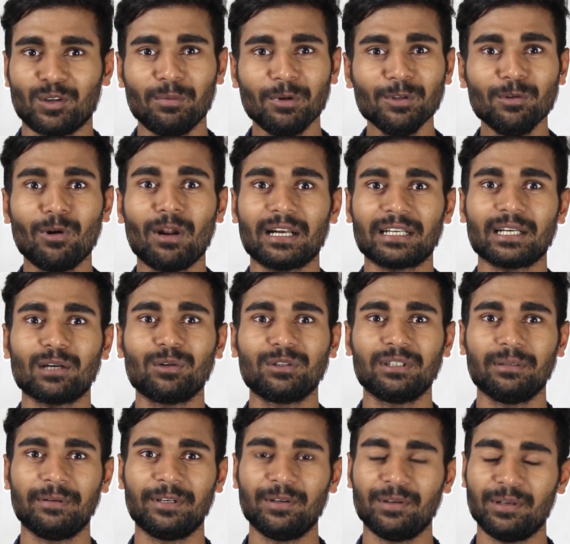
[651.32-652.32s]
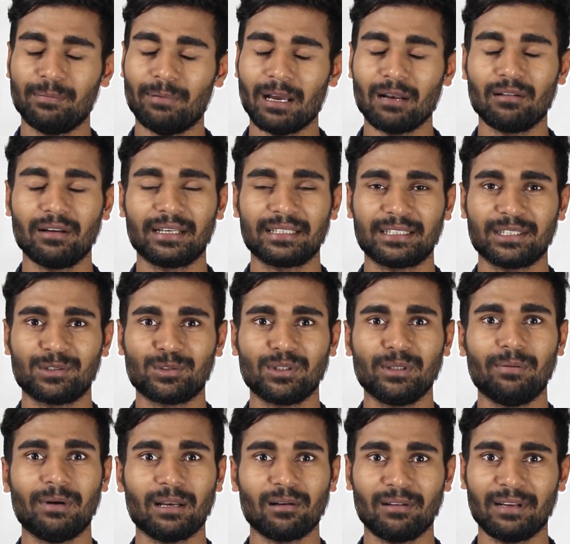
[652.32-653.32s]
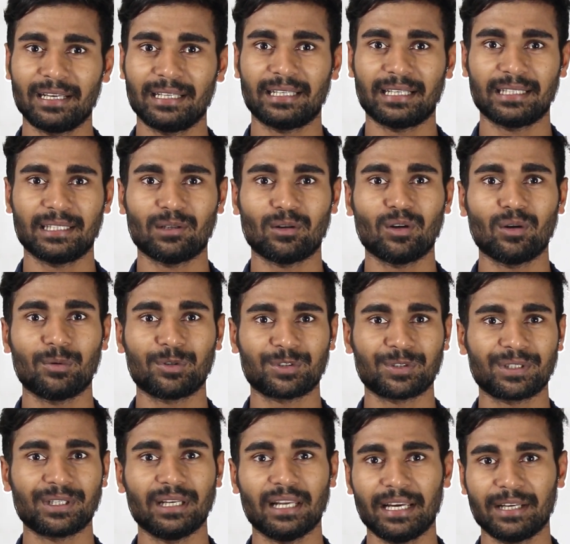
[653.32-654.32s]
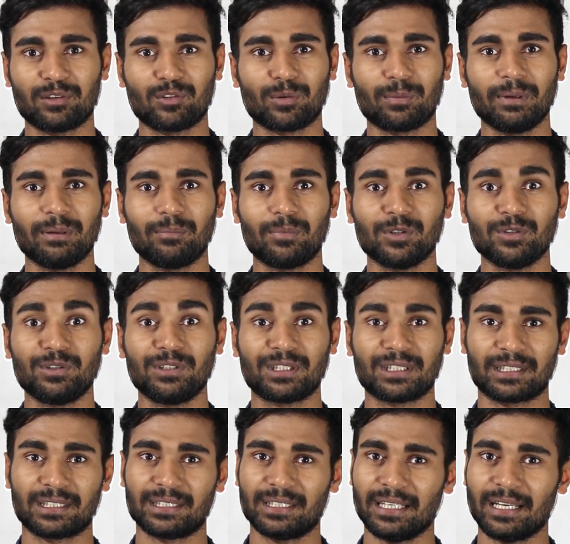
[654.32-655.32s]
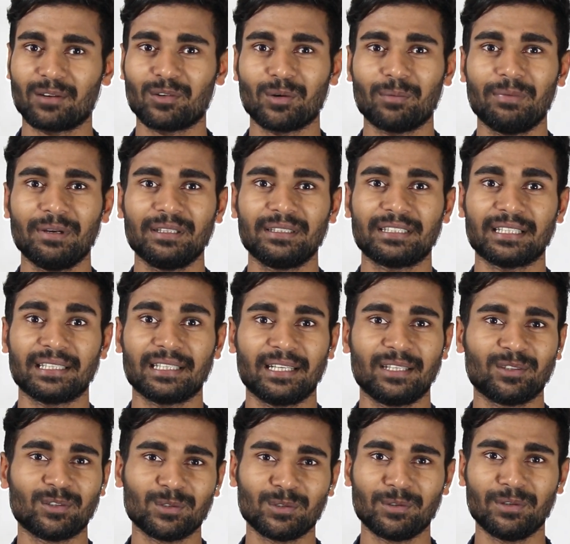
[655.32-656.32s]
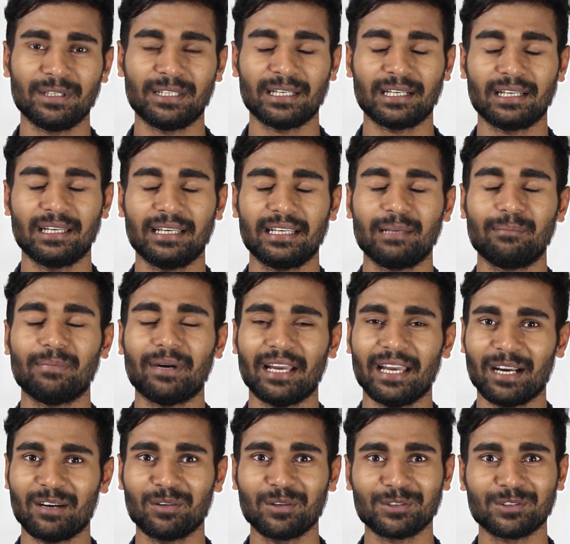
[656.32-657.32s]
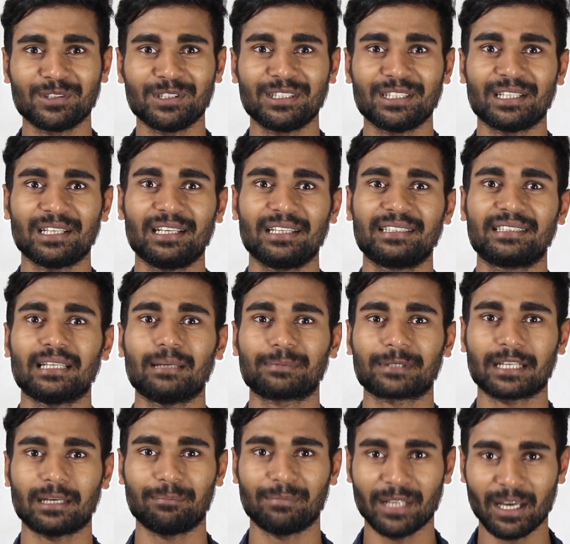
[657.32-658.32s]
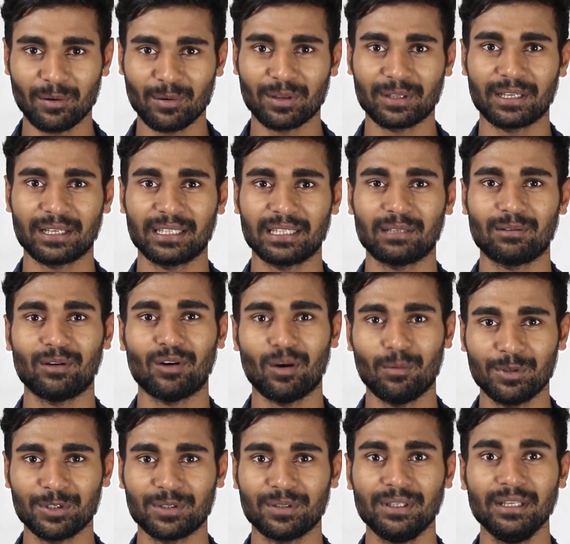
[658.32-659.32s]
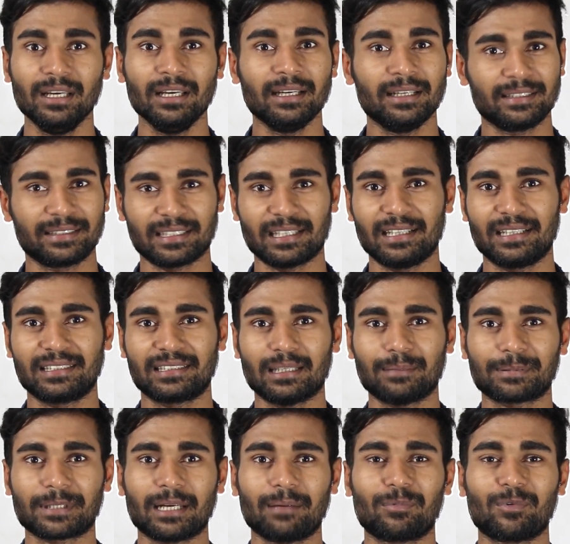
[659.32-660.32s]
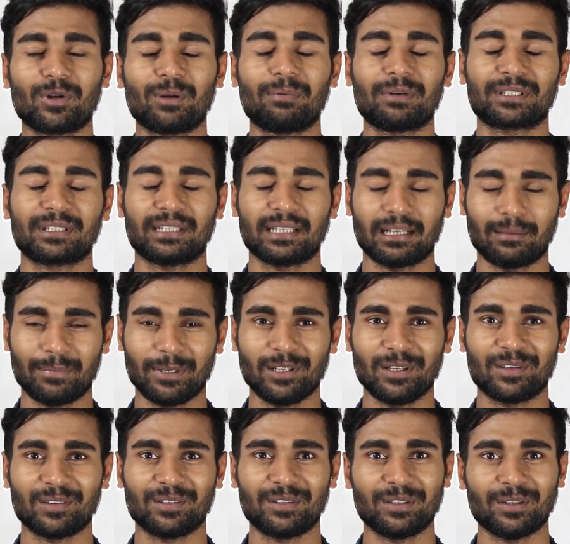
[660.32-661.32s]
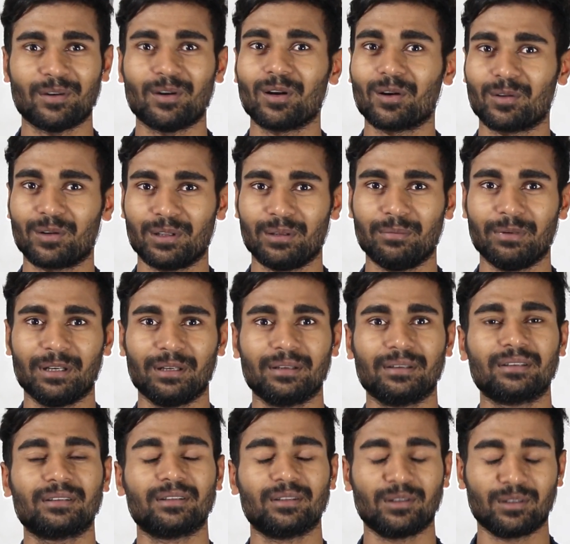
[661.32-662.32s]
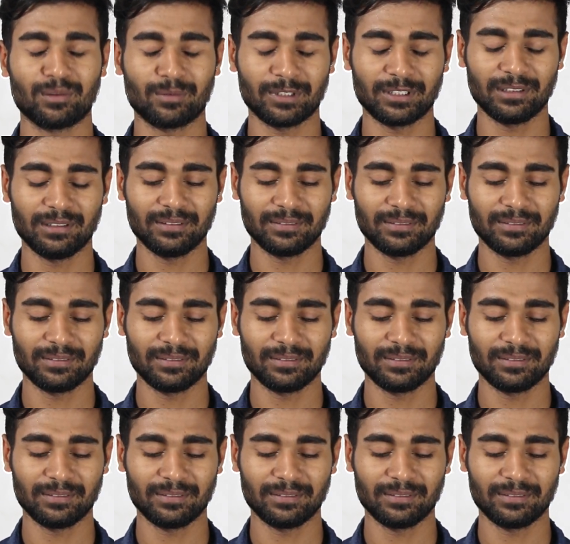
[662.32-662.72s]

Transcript: তো বন্ধুরা আশা করছি ভিডিওটি ভালো লেগেছে যদি ভালো লেগে থাকে তাহলে অবশ্যই একটি লাইক করবেন বন্ধুদের সাথে শেয়ার করবেন চ্যানেলে নতুন হয়ে থাকলে কিংবা এখনও যদি চ্যানেলটি সাবস্ক্রাইব না করে থাকেন তাহলে অবশ্যই চ্যানেলটি সাবস্ক্রাইব করে পাশে থাকা বেলাইকনটি অল করে দিবেন ধন্যবাদ